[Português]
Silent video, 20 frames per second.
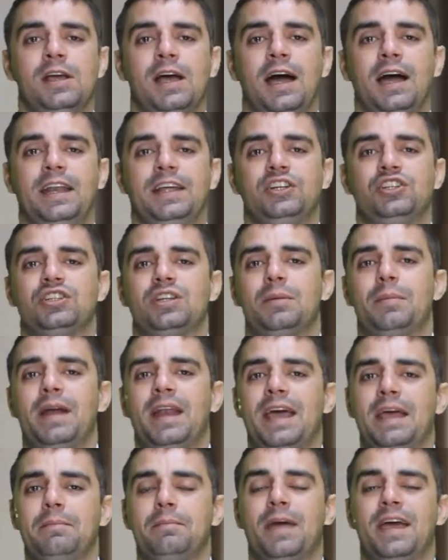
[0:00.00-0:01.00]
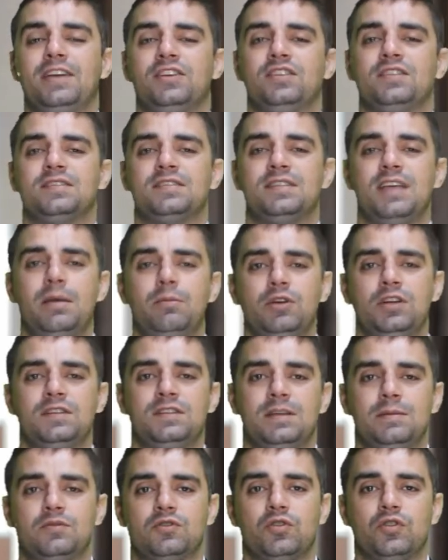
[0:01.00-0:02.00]
Além de trabalhar em mais de 100
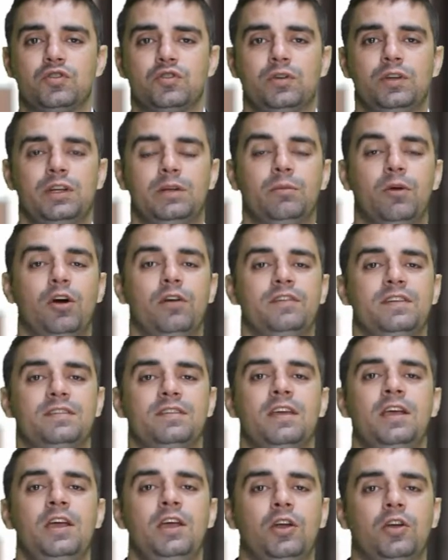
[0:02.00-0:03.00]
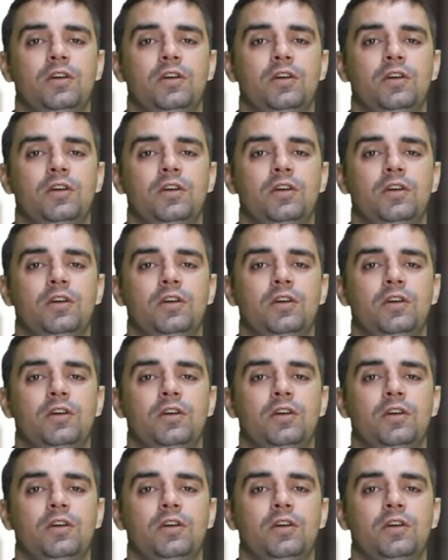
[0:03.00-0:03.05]
municípios construindo imóveis,